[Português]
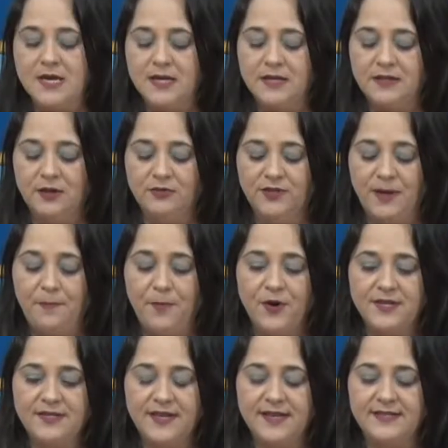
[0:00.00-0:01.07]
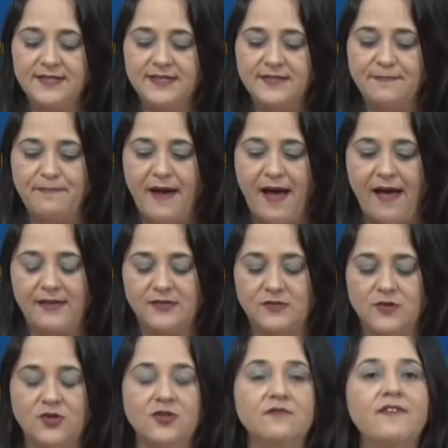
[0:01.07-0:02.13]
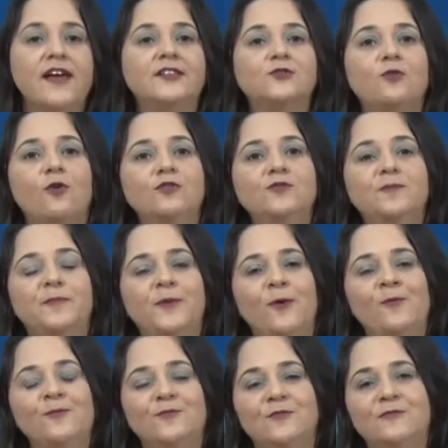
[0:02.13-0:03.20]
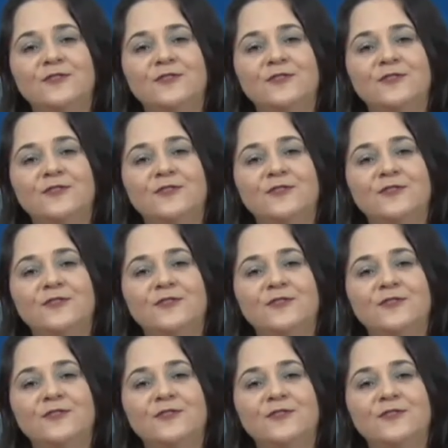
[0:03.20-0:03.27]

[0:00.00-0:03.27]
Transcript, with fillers: Então, depois que esse espaço estiver todo pronto,